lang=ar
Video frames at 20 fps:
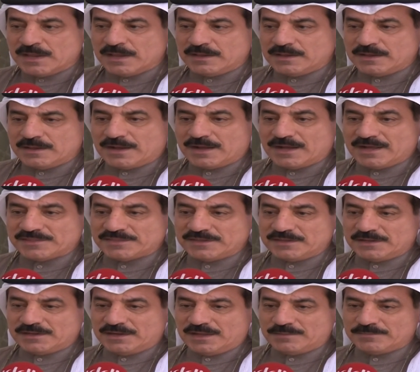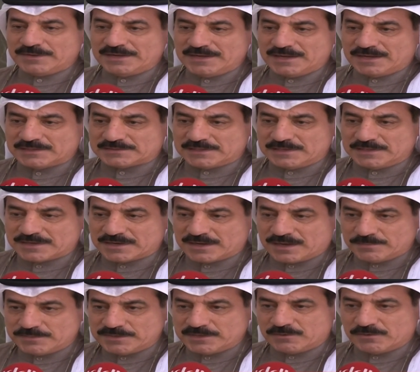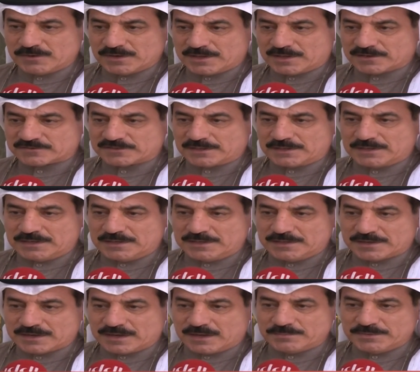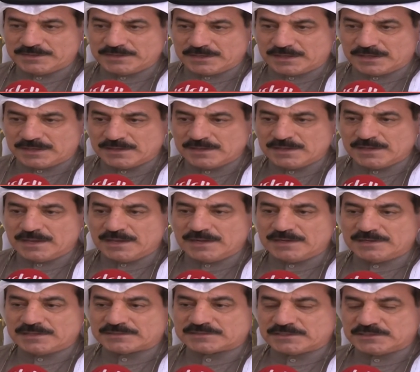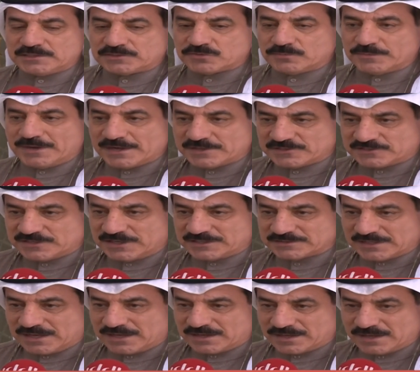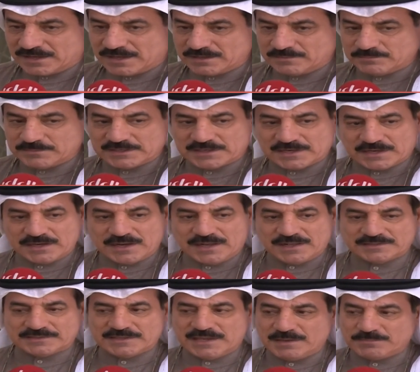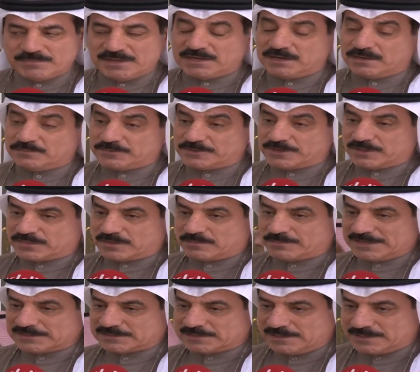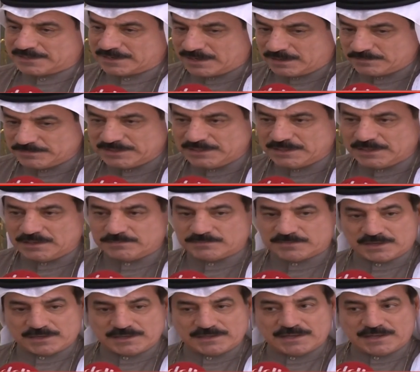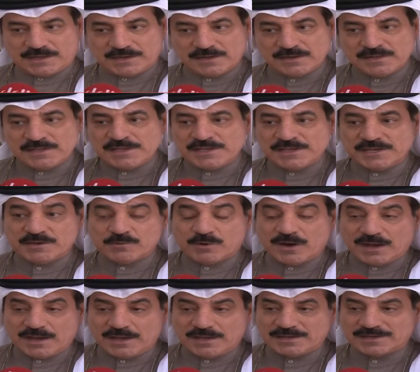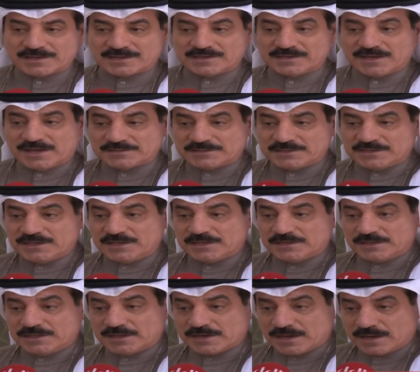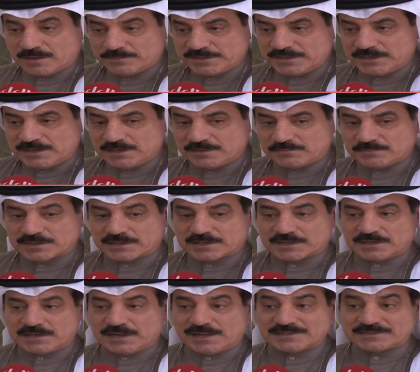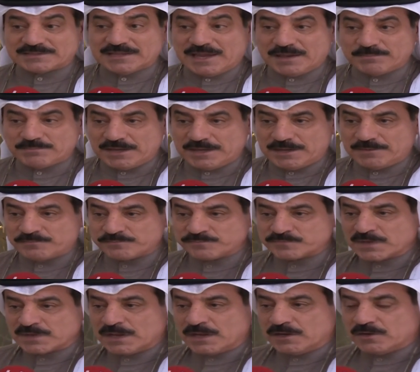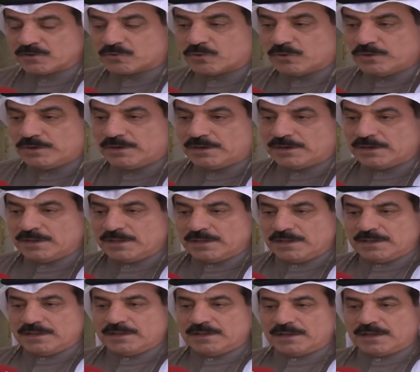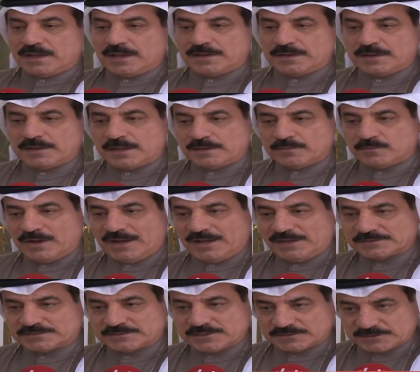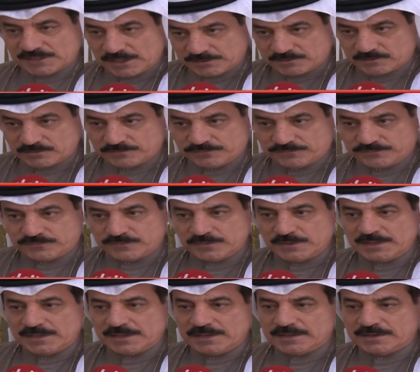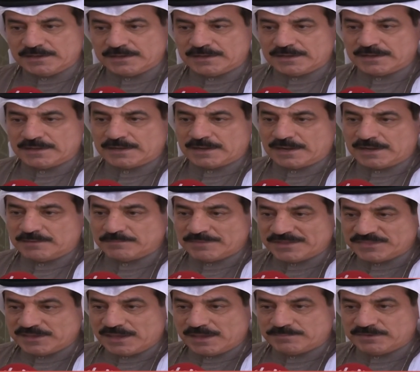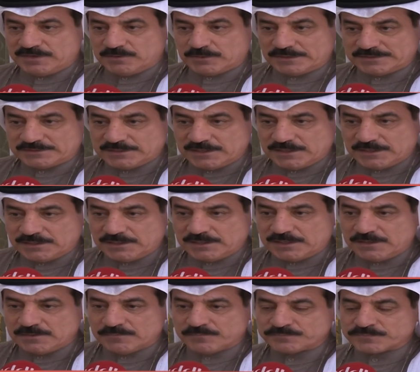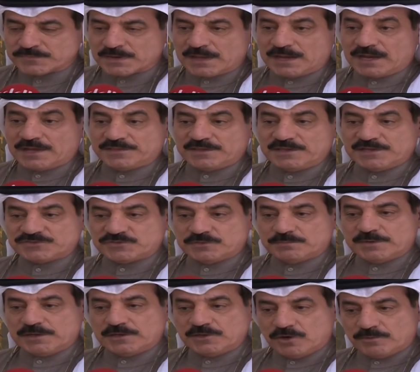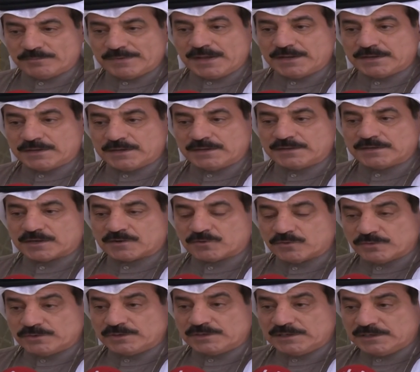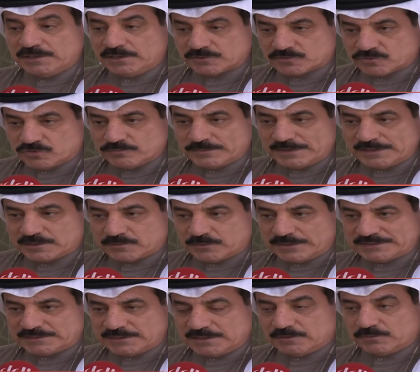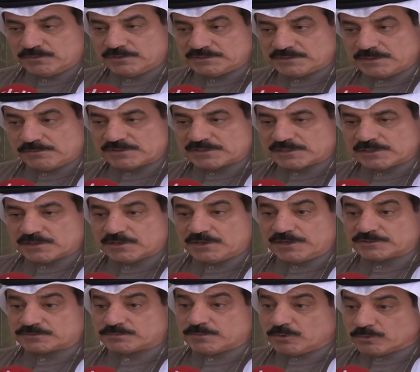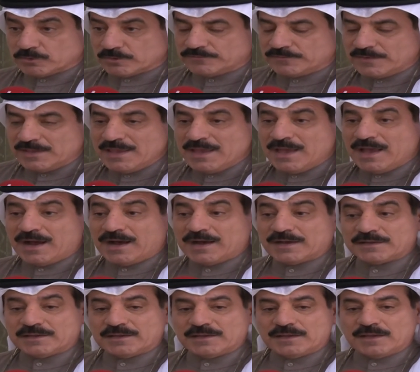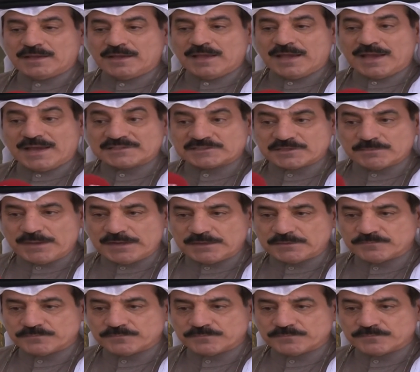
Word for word: آه، هذه العمليات الإرهابية والقرصنة الإرهابية التي تمارسها طهران من خلال دعمها للمنظمات الإرهابية من خلال إيوائها لقياديين إرهابيين من خلال دعمها لكل آه، أنواع التطرف آه، المذهبي والديني هذا يجب اليوم أن يكون للحكومة الكويتية ولدولة الكويت موقف أنا أتمنى